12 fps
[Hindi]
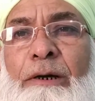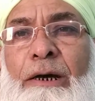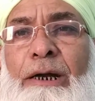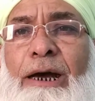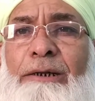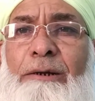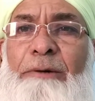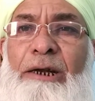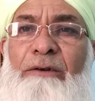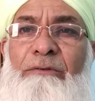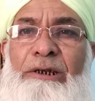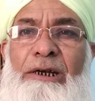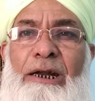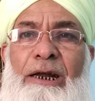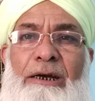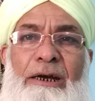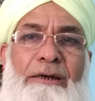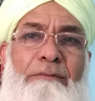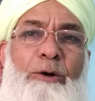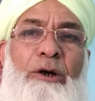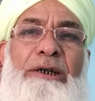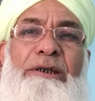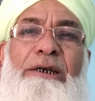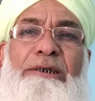अल्लाह तबारक व का ये
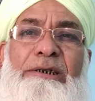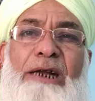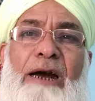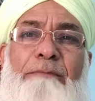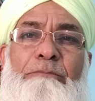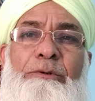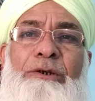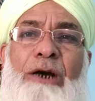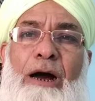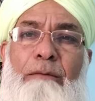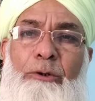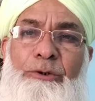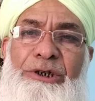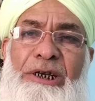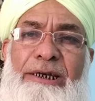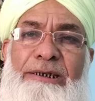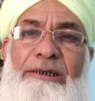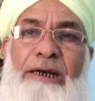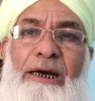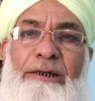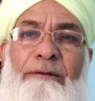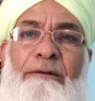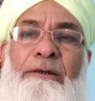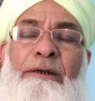मुक़दस नाम खामोशी के साथ